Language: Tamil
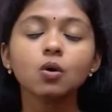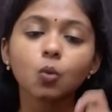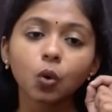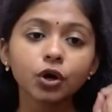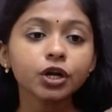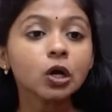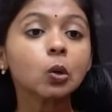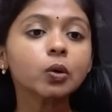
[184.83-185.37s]

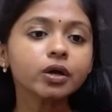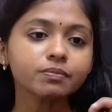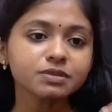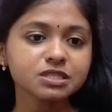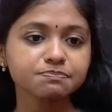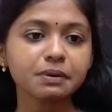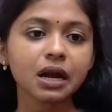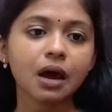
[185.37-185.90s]
ஒன்றை கூட மிஸ்
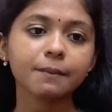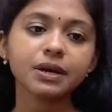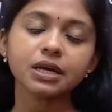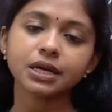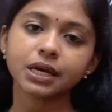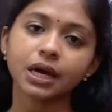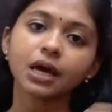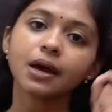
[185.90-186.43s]
பண்ணாமல்
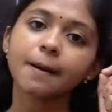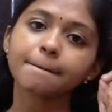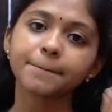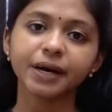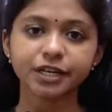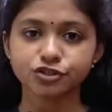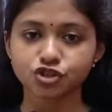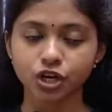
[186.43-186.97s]
நீங்கள்
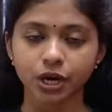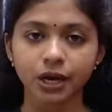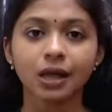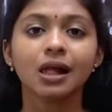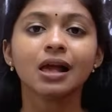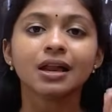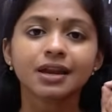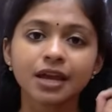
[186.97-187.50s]
படிச்சிருங்க
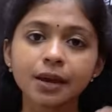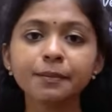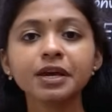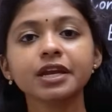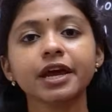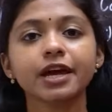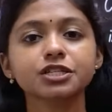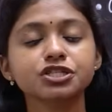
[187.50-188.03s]
நேமிங்
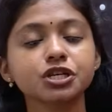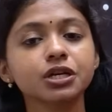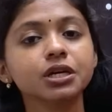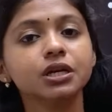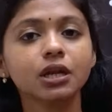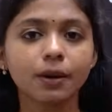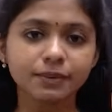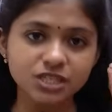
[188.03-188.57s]
ரியாக்ஷனுக்கு
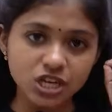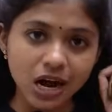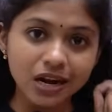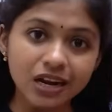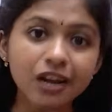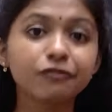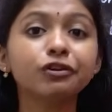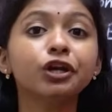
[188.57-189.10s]
நம்ம
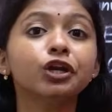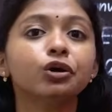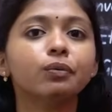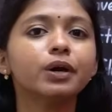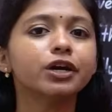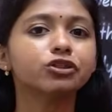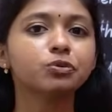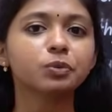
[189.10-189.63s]
சேனலில் வீடியோவும்
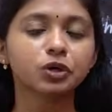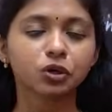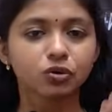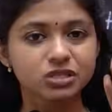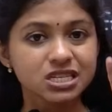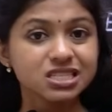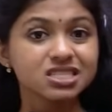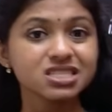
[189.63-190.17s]
எடுத்து போட்டிருக்கோம்
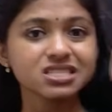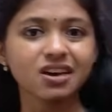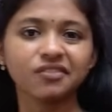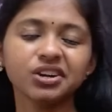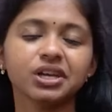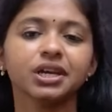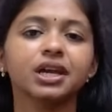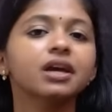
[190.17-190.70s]
சிக்ஸ்டி
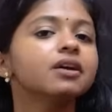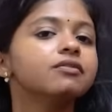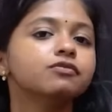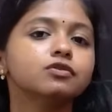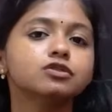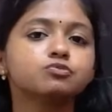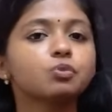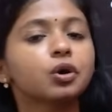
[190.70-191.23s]
செவன்ட்டி கே
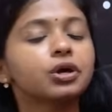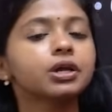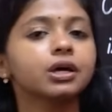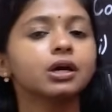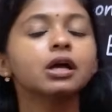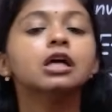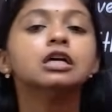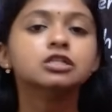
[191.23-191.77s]
வியூஸ் போயிருக்கு
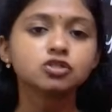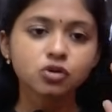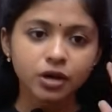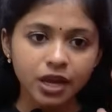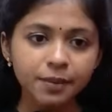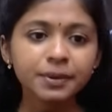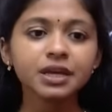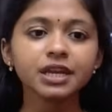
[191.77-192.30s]
ஸோ
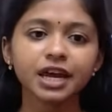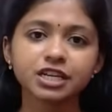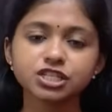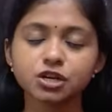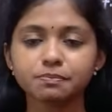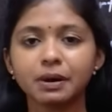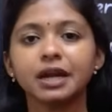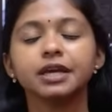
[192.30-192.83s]
நேமிங் ரியாக்ஷன்
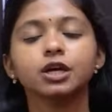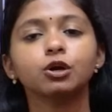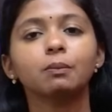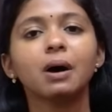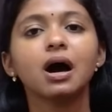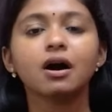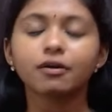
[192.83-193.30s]
படிக்கணுமா